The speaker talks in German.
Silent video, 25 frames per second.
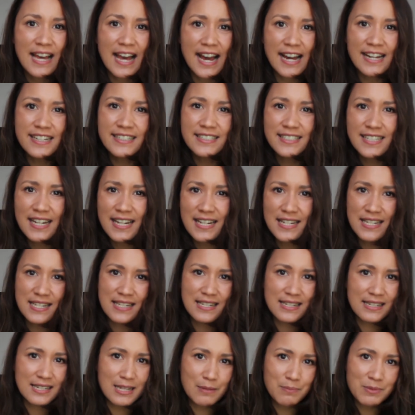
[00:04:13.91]
All
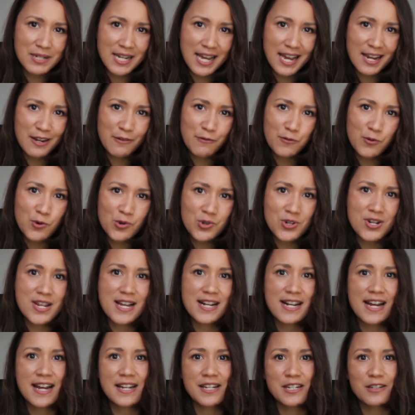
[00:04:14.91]
das gibt ein Foto
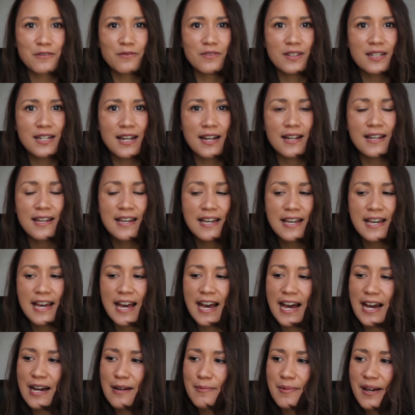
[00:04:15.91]
ja gar nicht wieder.
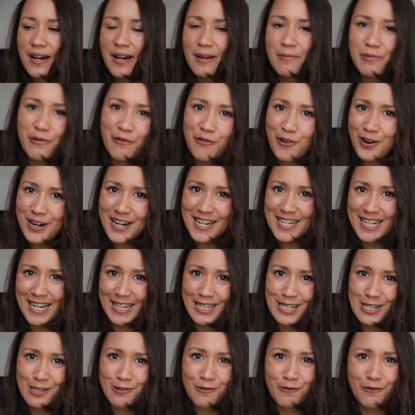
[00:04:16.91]
Aber bevor das
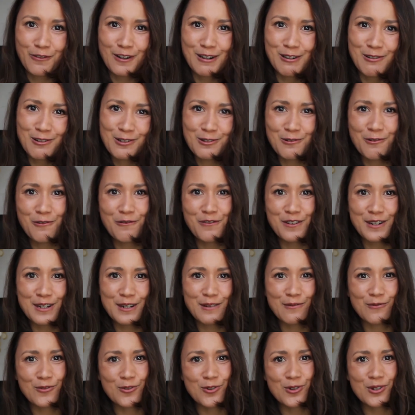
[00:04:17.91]
jetzt zu
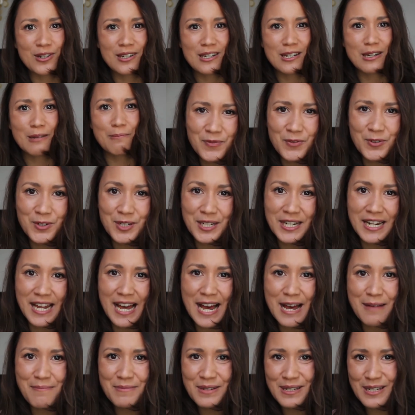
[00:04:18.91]
philosophisch wird und den
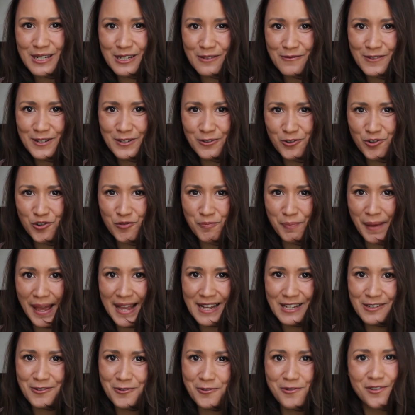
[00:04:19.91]
Rahmen dieses Videos
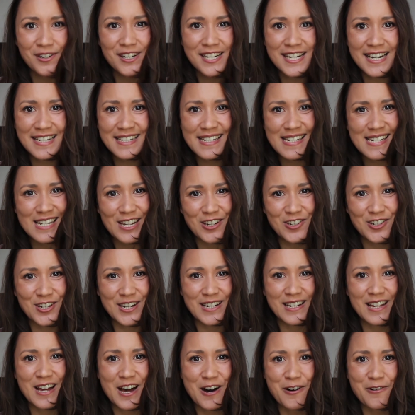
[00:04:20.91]
sprenge, höre ich an dieser
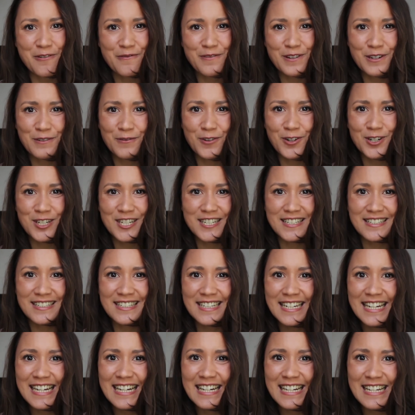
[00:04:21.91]
Stelle auf. Ich wollte
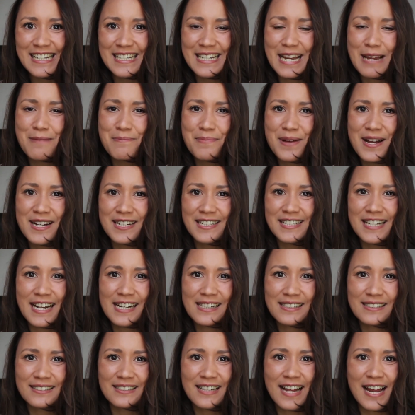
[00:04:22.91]
lediglich ein paar
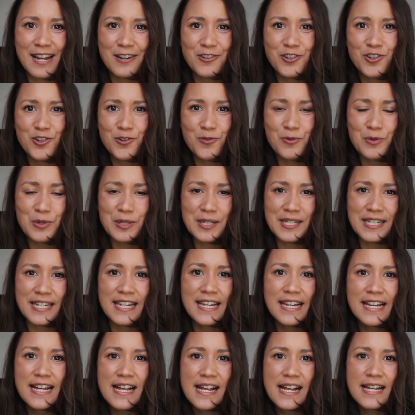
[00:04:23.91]
Gedanken anstoßen,
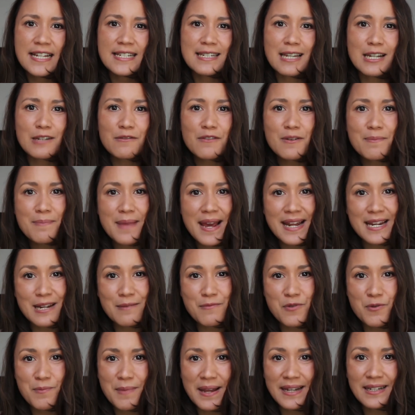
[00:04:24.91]
dass wir mehr
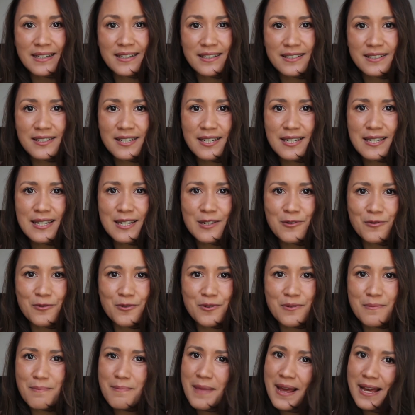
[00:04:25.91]
den Moment genießen
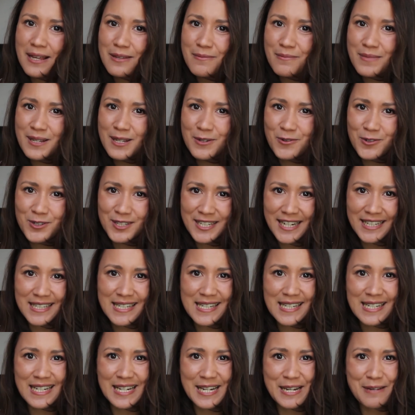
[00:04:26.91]
und mehr im Hier und
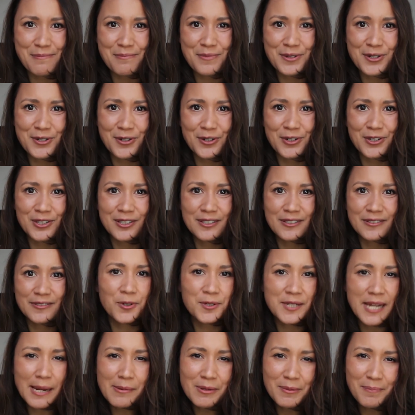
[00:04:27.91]
Jetzt leben sollten.
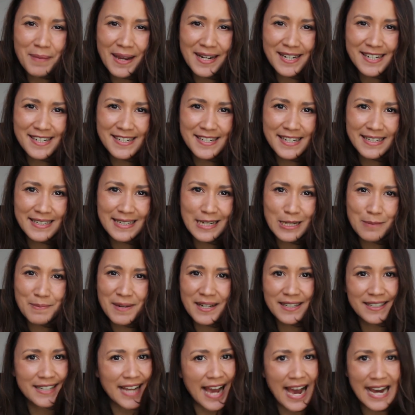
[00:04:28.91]
Und damit meine ich nicht, dass
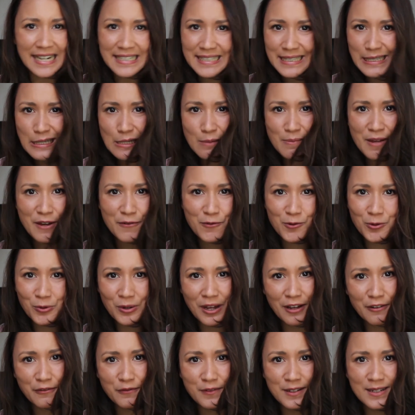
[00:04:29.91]
man gar nichts mehr
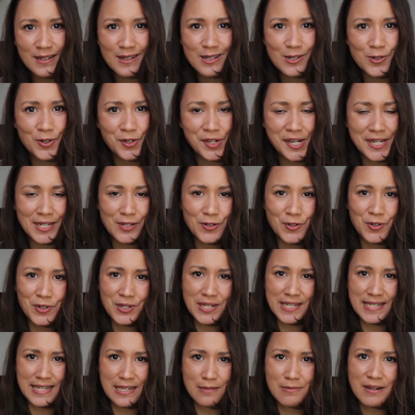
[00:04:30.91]
fotografieren sollte, das könnte
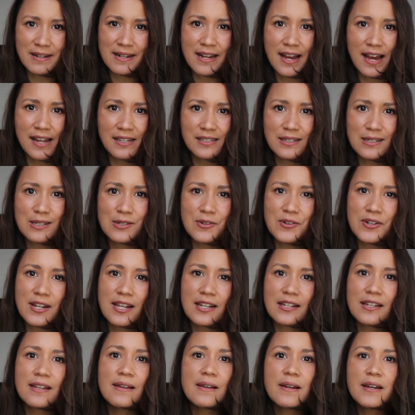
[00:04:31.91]
ich selber gar nicht,
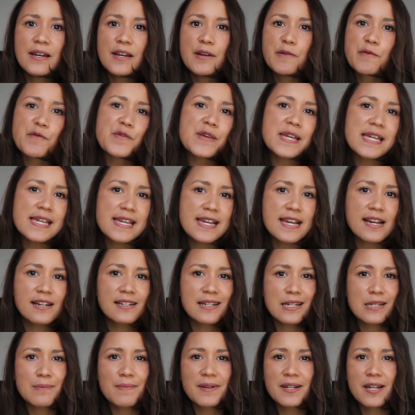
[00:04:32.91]
sondern viel eher,
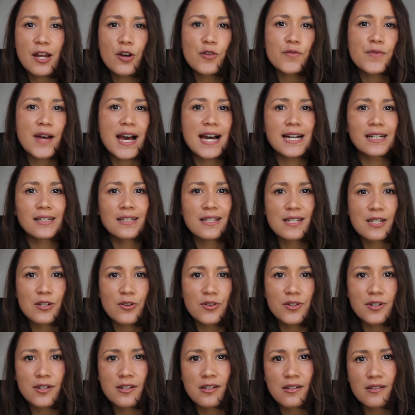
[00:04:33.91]
dass dass man darauf achten
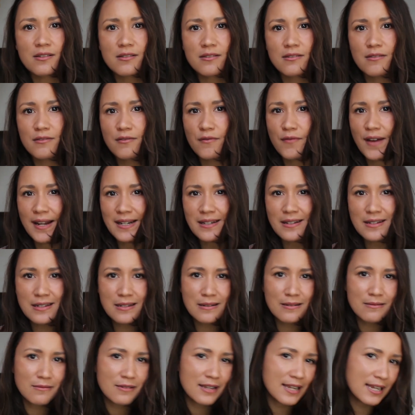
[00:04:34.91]
sollte, wann
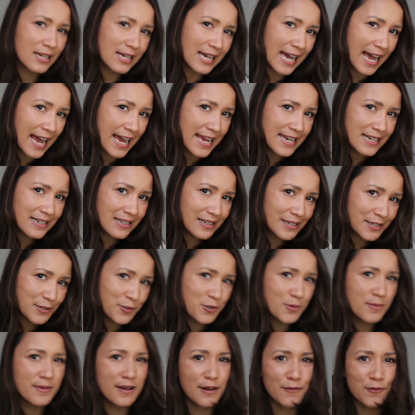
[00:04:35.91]
es
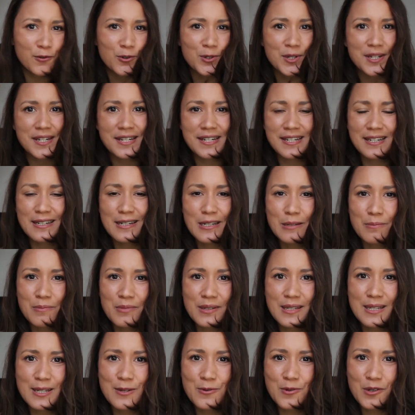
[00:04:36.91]
eigentlich überflüssig ist,
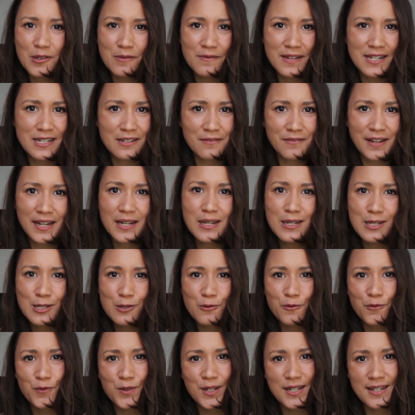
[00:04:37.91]
beziehungsweise wann es
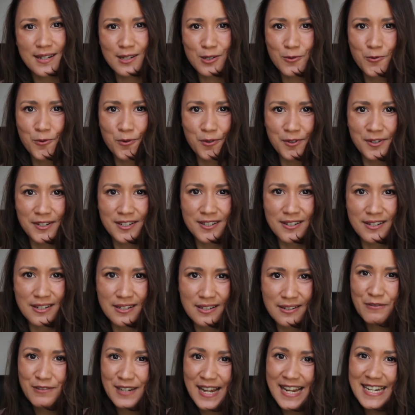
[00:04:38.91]
zu viel des Guten
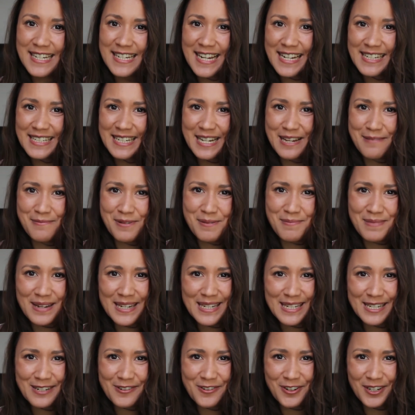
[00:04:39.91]
ist. Vielleicht denkt ihr ja beim
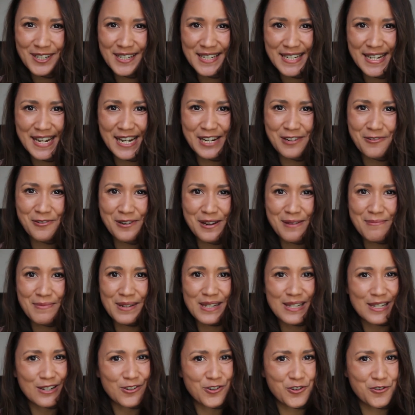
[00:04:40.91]
nächsten Konzert oder im
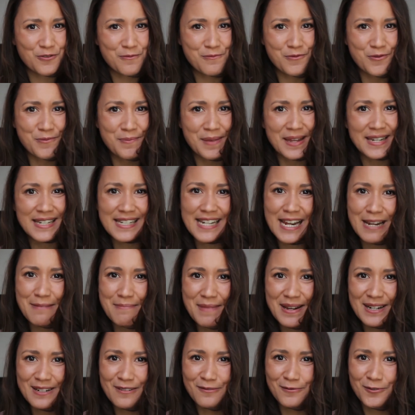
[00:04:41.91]
nächsten schönen Moment an
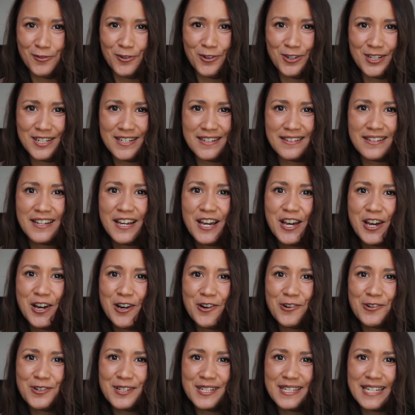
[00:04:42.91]
meine Worte
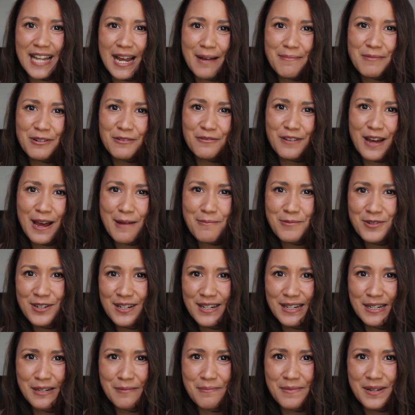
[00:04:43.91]
und damit
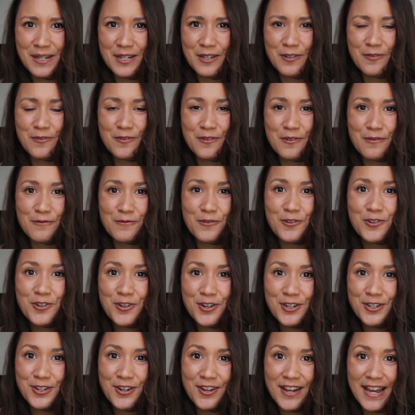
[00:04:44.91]
verabschiede ich mich und
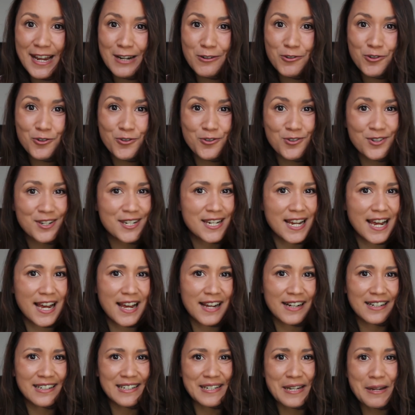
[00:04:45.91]
wünsche euch noch einen schönen
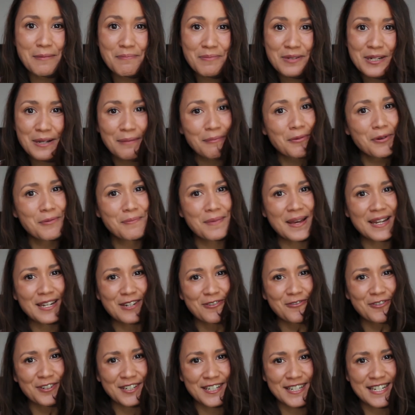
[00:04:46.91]
Tag, lebt den
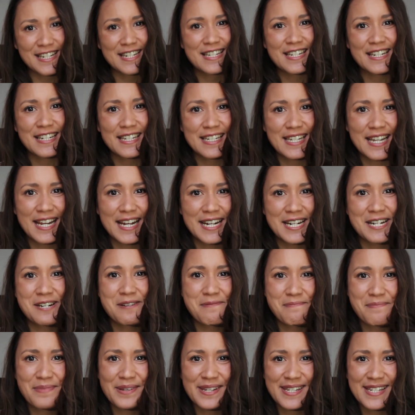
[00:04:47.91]
Moment und genießt die
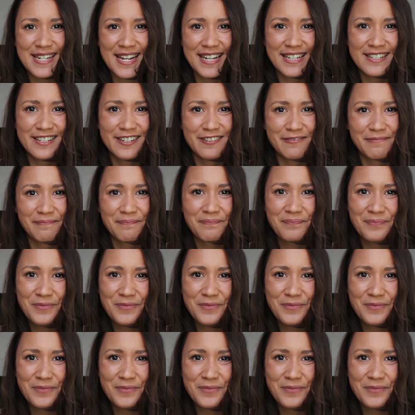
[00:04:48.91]
Zeit. Bis dahin.